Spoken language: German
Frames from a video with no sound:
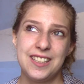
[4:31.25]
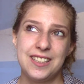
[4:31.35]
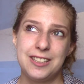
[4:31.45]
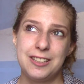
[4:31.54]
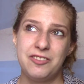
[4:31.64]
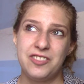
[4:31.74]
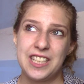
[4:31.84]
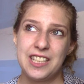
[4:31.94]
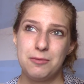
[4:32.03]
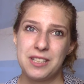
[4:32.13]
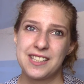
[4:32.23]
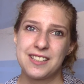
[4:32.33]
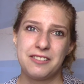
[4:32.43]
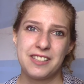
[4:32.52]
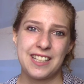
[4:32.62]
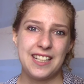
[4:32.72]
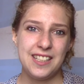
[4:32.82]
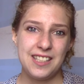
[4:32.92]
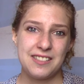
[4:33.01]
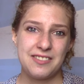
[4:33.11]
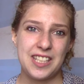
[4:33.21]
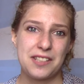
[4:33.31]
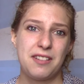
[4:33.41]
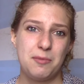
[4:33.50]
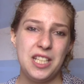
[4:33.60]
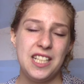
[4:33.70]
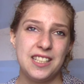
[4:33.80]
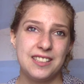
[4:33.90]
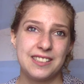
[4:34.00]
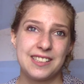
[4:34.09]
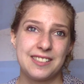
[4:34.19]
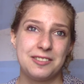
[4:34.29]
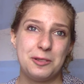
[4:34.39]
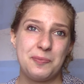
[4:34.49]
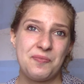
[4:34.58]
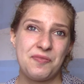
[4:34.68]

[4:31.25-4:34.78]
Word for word: ähm, ich glaube, das ist noch was anderes, wenn das Familie ist. So.